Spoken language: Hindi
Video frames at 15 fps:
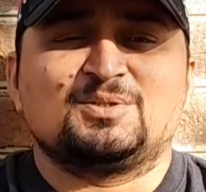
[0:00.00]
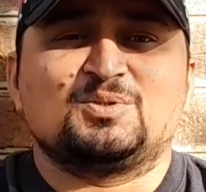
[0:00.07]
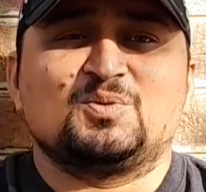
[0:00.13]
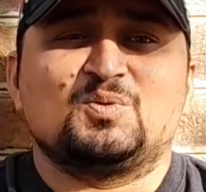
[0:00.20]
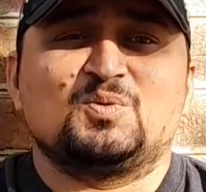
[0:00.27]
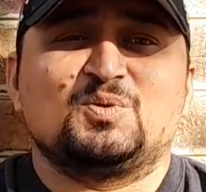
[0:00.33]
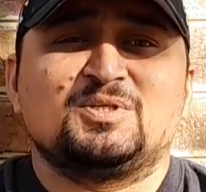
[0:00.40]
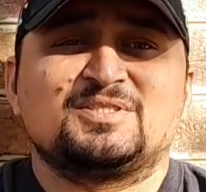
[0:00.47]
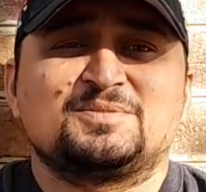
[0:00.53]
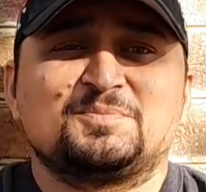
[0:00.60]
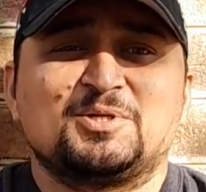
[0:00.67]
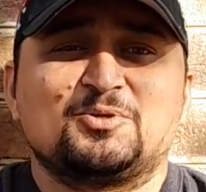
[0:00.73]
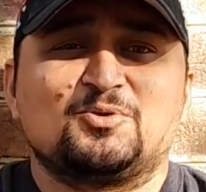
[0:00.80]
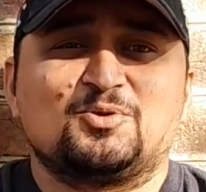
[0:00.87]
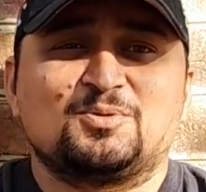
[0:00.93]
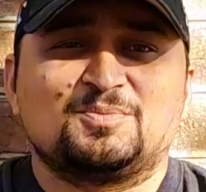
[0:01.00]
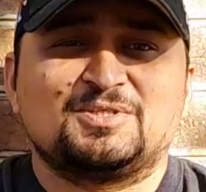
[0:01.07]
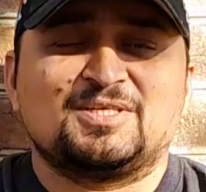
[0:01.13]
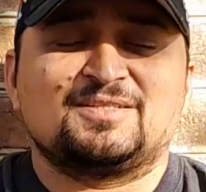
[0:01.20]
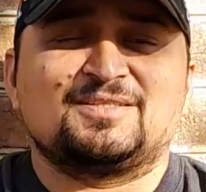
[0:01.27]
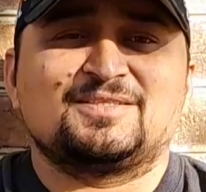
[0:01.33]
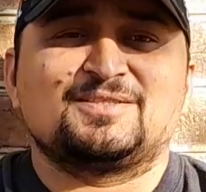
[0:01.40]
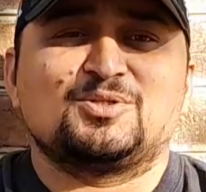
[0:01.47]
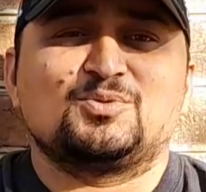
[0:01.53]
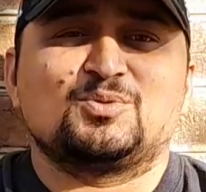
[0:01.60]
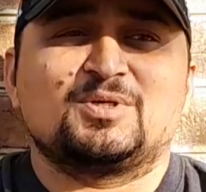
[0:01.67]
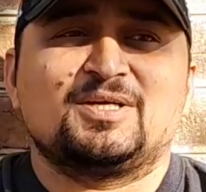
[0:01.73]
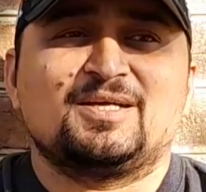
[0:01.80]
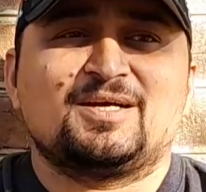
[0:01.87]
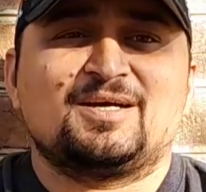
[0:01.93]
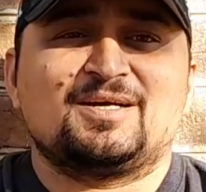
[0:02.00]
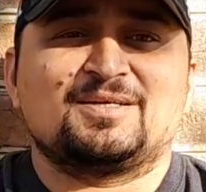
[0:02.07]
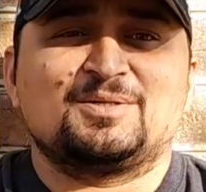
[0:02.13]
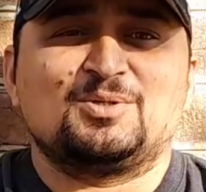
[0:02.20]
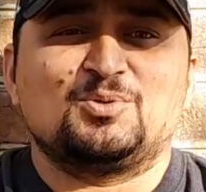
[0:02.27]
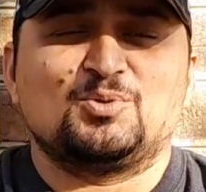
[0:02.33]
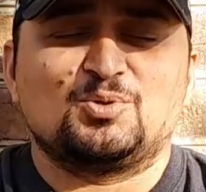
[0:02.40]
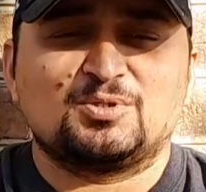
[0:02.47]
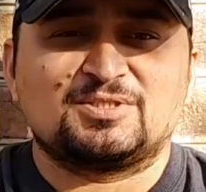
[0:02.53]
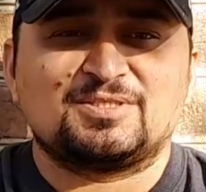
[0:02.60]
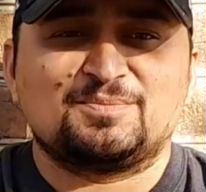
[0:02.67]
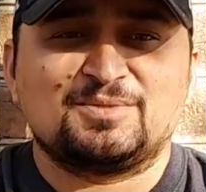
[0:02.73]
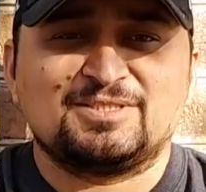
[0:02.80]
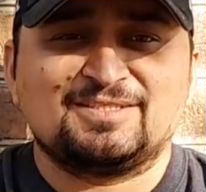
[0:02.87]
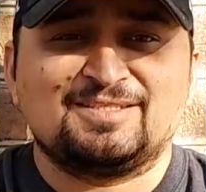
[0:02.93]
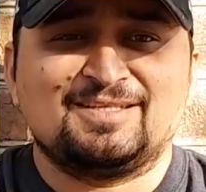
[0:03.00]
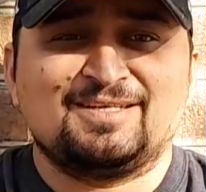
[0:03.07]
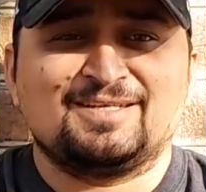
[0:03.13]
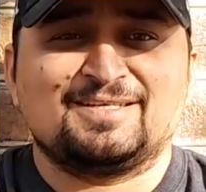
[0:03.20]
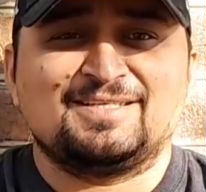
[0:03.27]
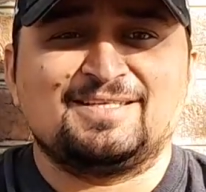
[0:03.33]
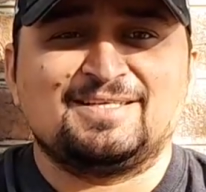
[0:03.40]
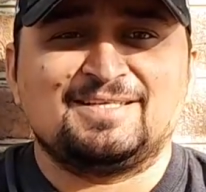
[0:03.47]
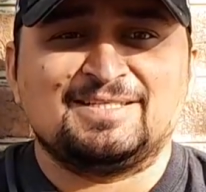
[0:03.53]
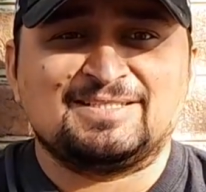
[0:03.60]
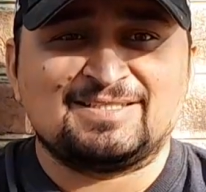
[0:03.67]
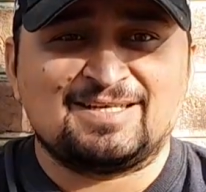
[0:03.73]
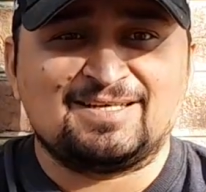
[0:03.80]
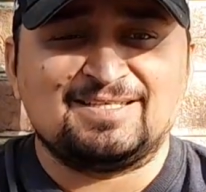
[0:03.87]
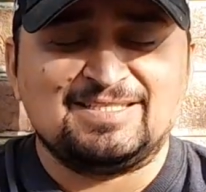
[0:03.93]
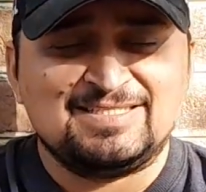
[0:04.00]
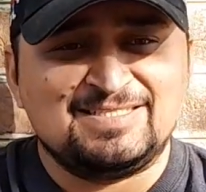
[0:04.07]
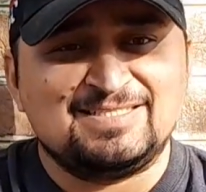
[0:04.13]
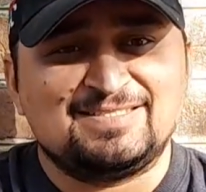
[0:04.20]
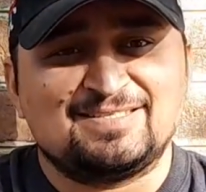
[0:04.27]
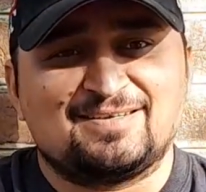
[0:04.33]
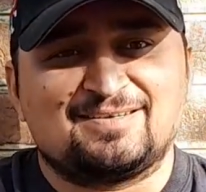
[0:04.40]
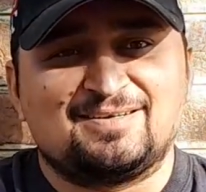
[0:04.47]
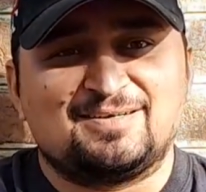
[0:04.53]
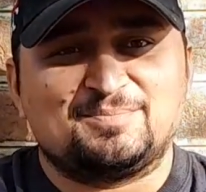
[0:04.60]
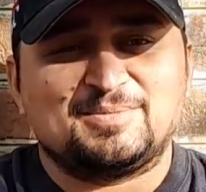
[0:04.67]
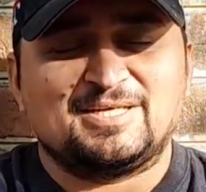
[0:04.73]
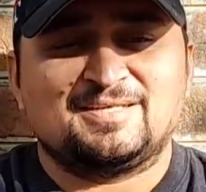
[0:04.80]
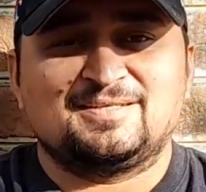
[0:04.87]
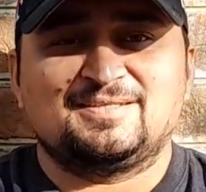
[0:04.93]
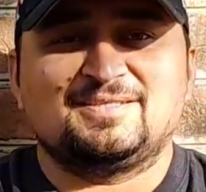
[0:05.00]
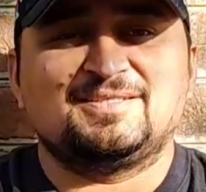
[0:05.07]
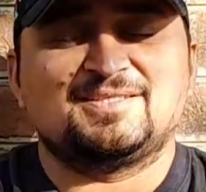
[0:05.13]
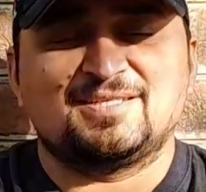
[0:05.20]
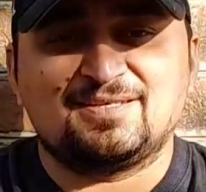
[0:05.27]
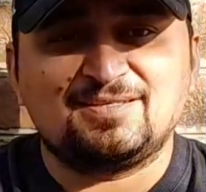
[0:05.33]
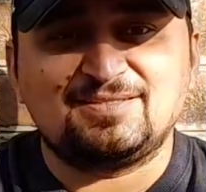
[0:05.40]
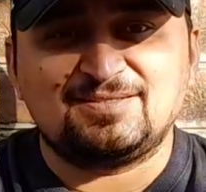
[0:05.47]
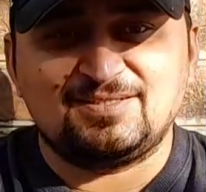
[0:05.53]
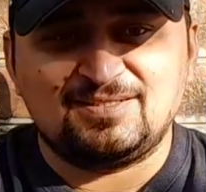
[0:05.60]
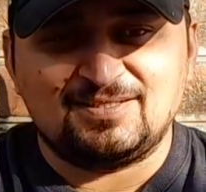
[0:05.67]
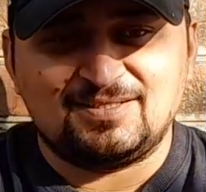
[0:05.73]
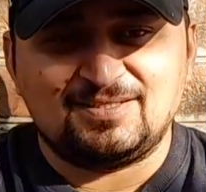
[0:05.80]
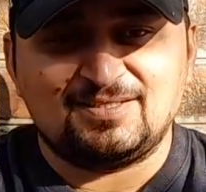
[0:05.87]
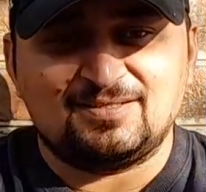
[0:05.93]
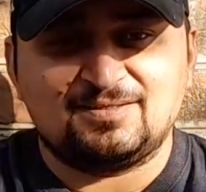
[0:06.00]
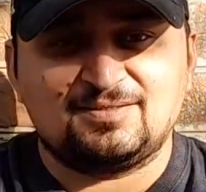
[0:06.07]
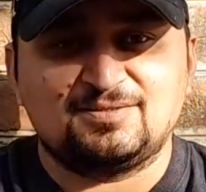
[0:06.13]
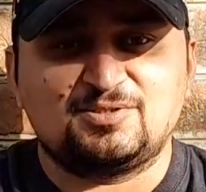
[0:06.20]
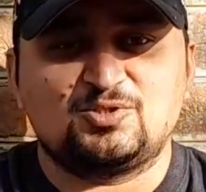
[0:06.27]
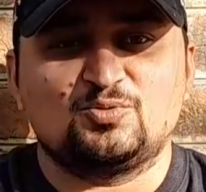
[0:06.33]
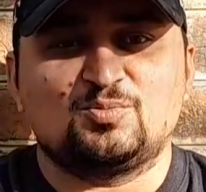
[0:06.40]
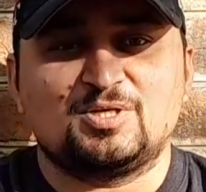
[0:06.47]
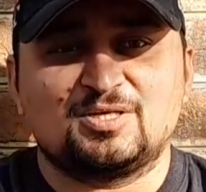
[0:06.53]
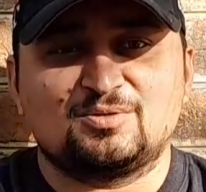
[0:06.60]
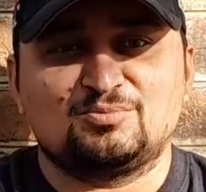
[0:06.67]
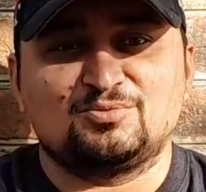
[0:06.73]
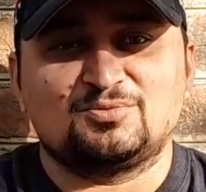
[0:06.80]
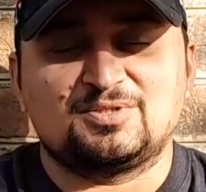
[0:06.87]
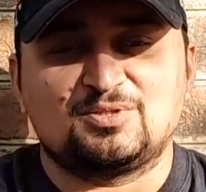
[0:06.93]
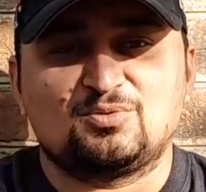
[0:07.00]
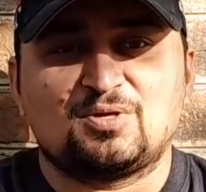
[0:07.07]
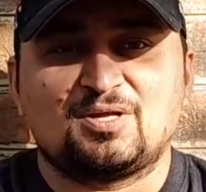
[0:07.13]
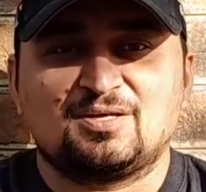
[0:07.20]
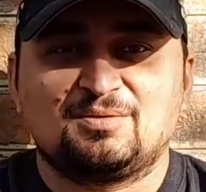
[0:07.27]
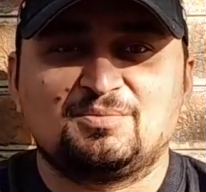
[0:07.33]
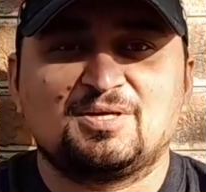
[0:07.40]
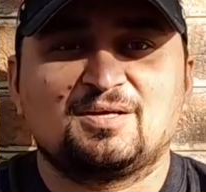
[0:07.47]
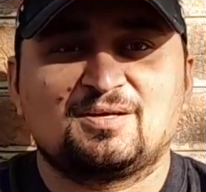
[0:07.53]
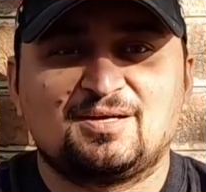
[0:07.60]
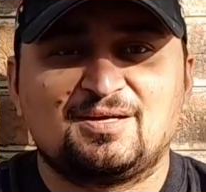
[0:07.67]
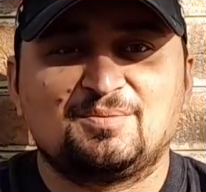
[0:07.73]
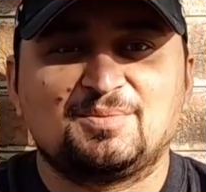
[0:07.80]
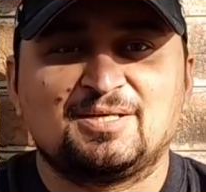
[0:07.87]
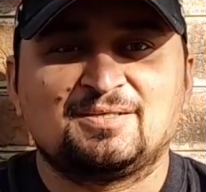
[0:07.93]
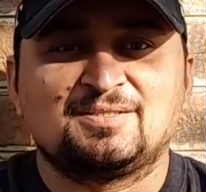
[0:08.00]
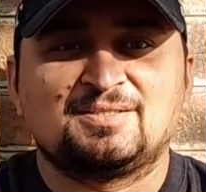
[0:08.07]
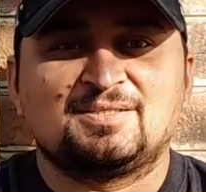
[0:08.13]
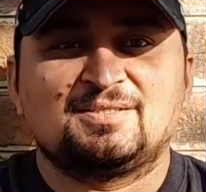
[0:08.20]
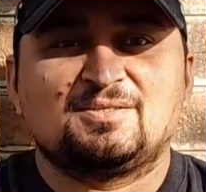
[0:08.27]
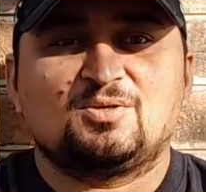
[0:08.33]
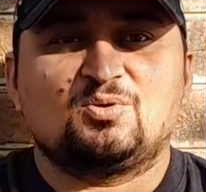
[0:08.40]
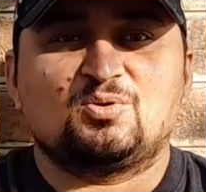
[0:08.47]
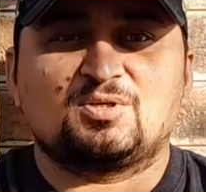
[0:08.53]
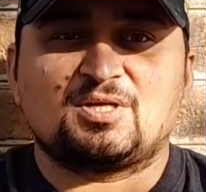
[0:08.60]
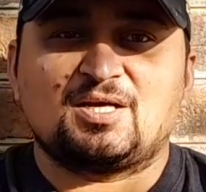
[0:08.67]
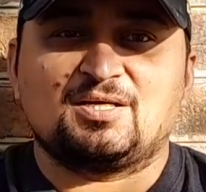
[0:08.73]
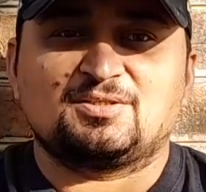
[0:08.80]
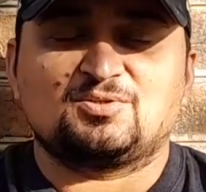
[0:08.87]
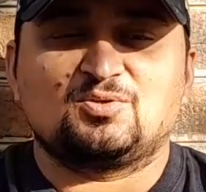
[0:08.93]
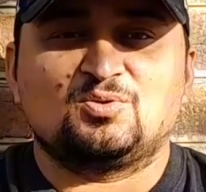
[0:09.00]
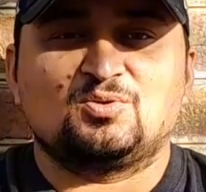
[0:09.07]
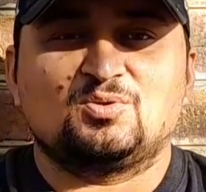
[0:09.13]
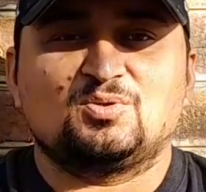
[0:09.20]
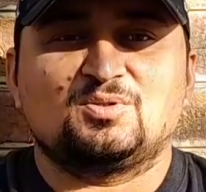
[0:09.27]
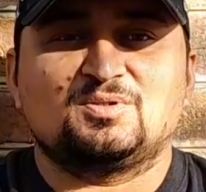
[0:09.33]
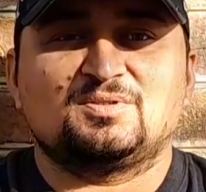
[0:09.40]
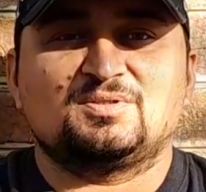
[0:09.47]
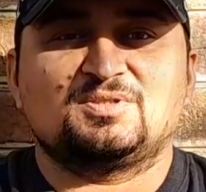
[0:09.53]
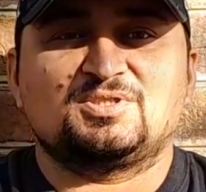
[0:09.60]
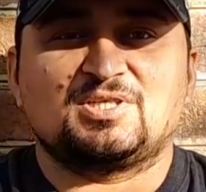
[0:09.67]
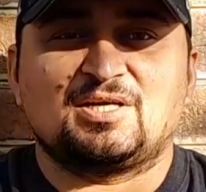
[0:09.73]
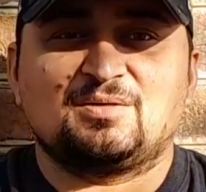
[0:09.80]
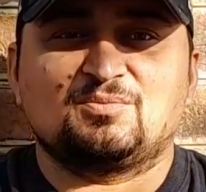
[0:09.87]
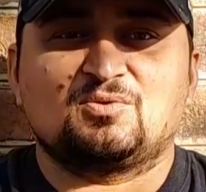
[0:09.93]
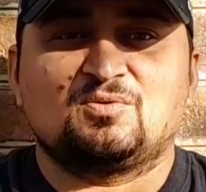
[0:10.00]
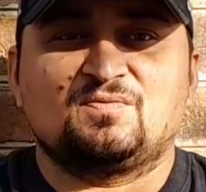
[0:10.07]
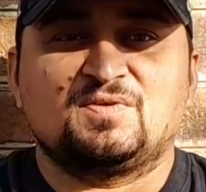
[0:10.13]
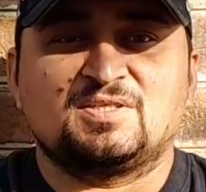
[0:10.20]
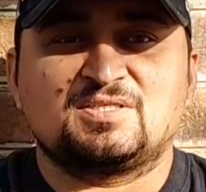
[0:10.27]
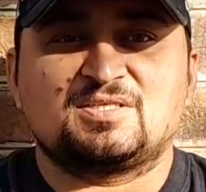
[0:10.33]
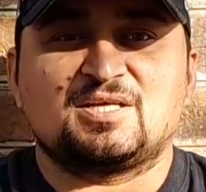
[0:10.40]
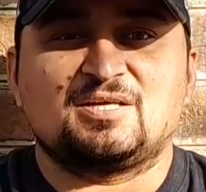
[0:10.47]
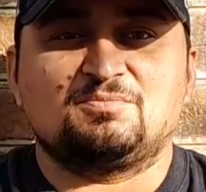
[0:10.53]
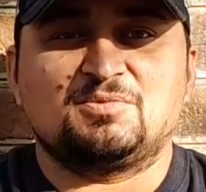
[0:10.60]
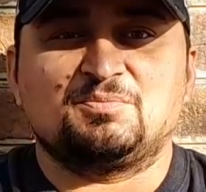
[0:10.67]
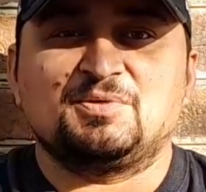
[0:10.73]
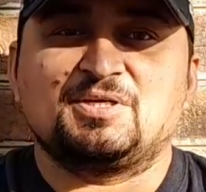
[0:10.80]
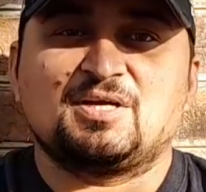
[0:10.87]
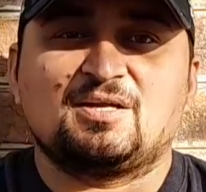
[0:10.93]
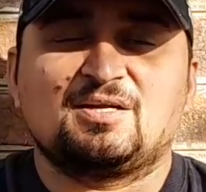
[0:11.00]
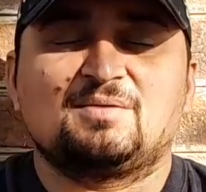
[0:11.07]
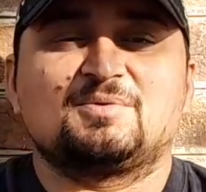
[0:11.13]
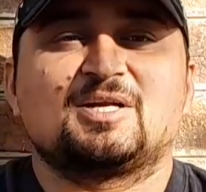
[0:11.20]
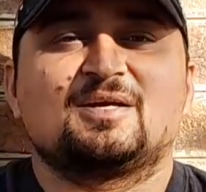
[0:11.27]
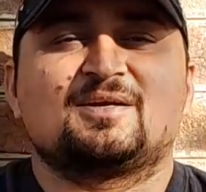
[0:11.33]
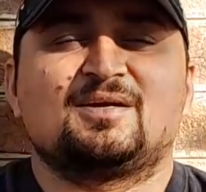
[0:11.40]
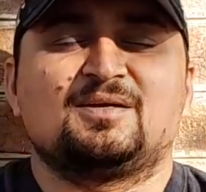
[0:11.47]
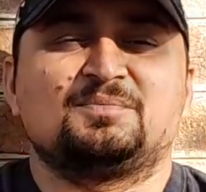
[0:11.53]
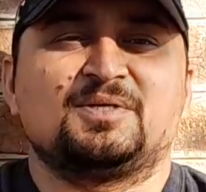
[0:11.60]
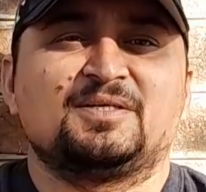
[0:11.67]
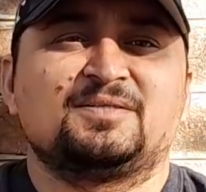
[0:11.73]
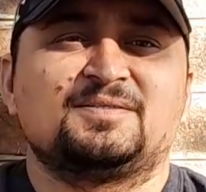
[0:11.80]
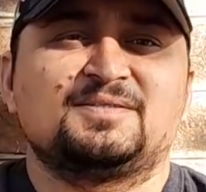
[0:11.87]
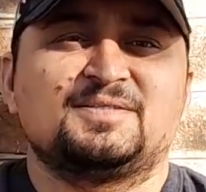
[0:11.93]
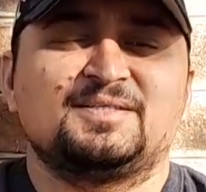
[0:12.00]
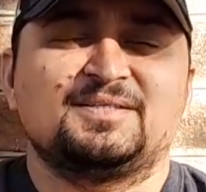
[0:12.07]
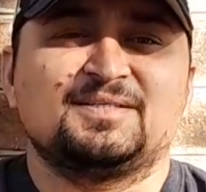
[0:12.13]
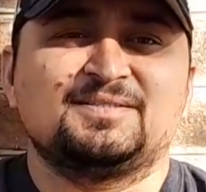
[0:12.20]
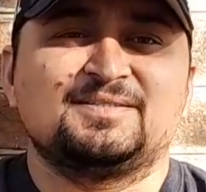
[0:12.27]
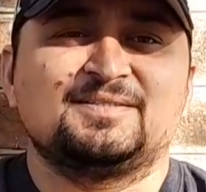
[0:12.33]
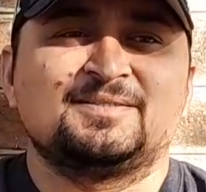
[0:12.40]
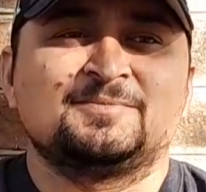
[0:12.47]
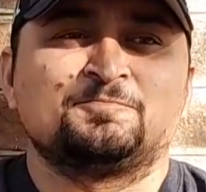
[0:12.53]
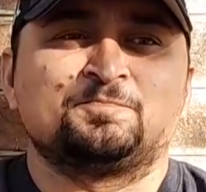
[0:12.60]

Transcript: तो इसमें एक और बताता चलूँ कि यार लोग समझ रहे हैं कि ये ज़रा इजी सा काम है इतना इजी नहीं है सुबह कबूतर उड़ाना बड़ा काम है और रात को शाम को फिक्स टाइम में बिठाना बड़ा काम है ठीक है जी